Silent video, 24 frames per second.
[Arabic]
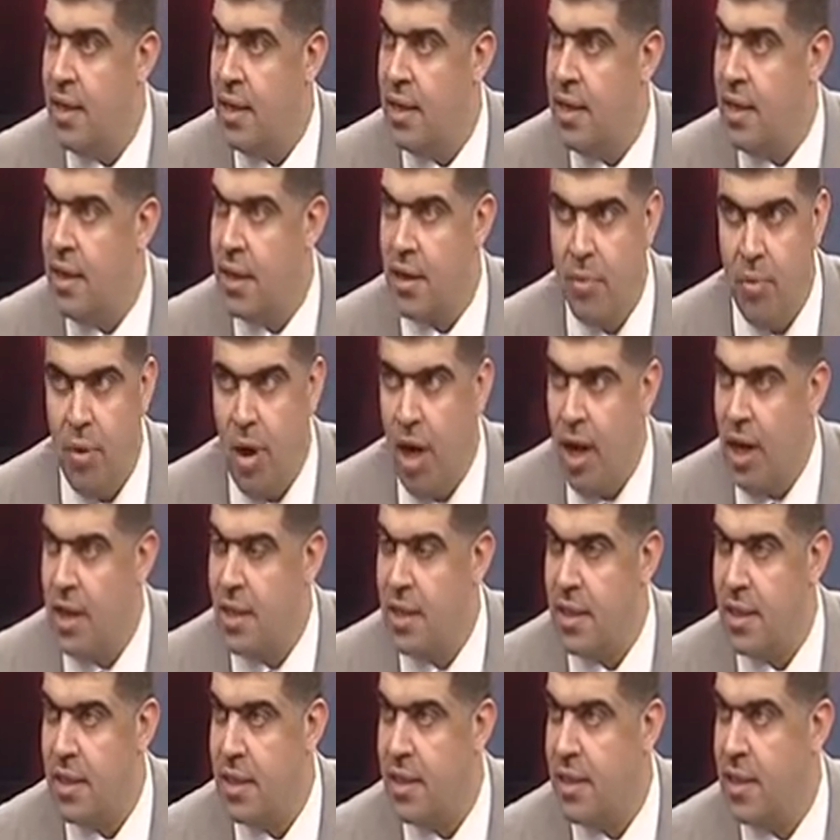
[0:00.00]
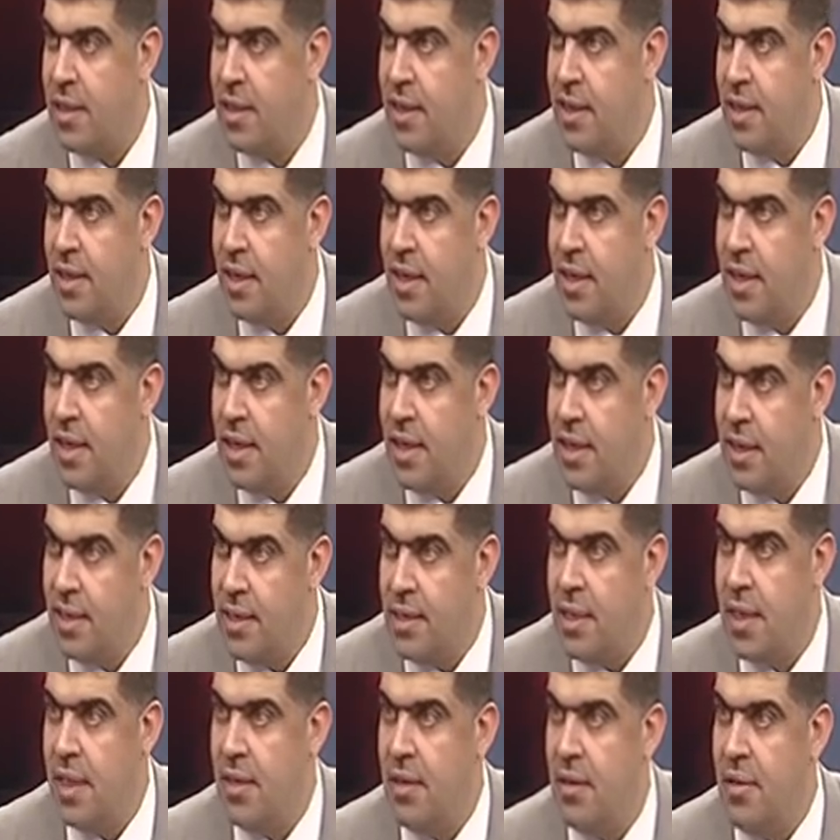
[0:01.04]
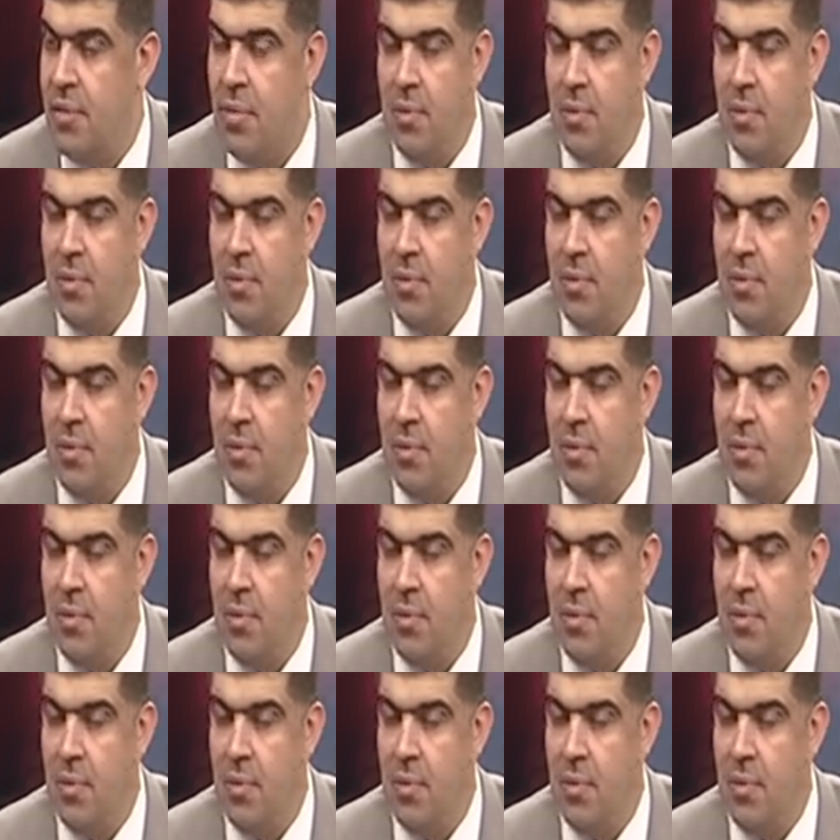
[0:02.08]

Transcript: رقم واحد زين